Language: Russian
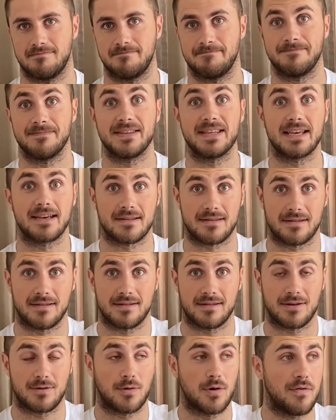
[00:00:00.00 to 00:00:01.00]
Нет,
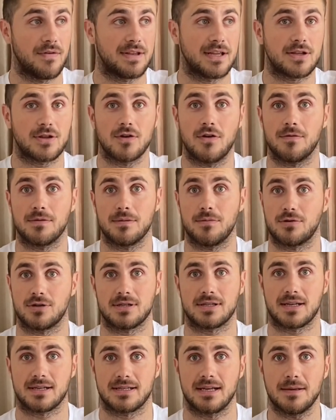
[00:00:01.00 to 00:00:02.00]
такого никто вам не
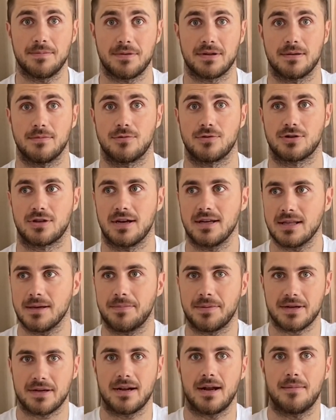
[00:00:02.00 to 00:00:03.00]
может сказать, потому что это
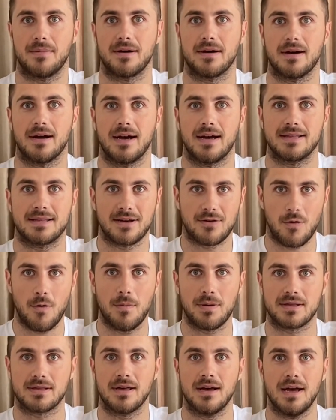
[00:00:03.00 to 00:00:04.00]
программа, это робот.